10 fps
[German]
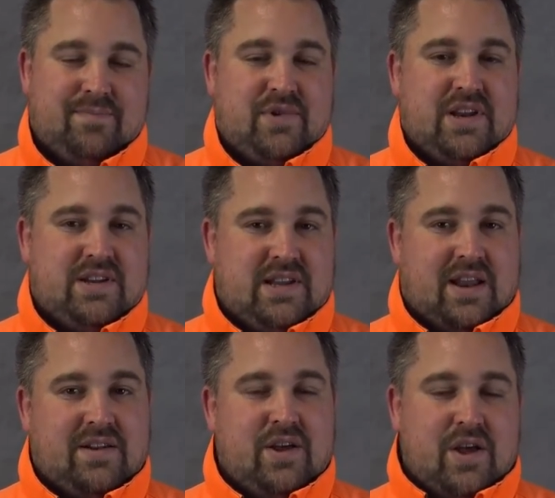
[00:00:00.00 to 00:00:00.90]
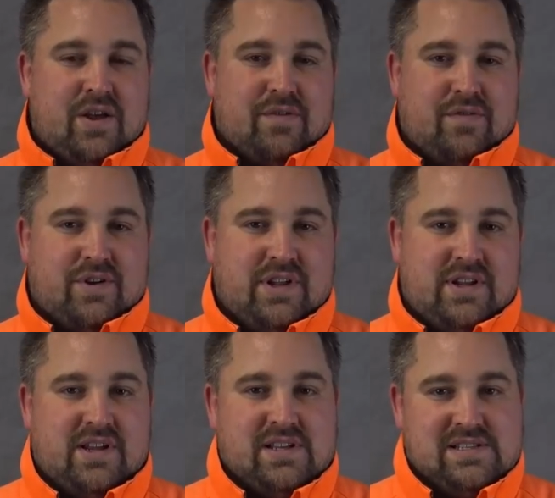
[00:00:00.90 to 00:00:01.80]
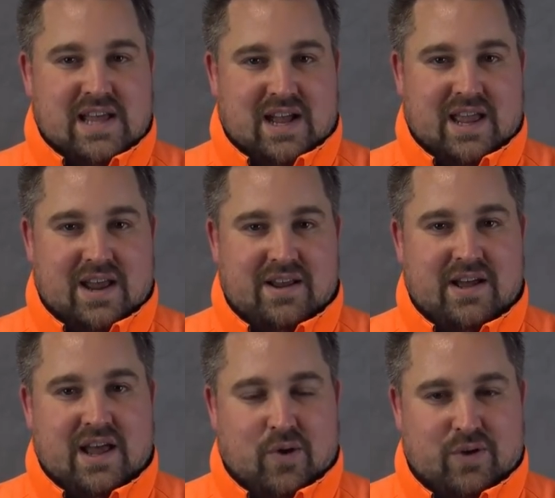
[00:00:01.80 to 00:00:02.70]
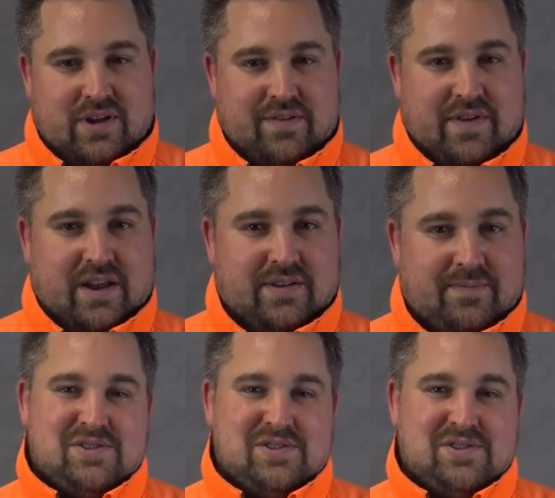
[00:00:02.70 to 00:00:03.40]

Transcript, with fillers: den ich dann für dich sehr gerne erläutern werde.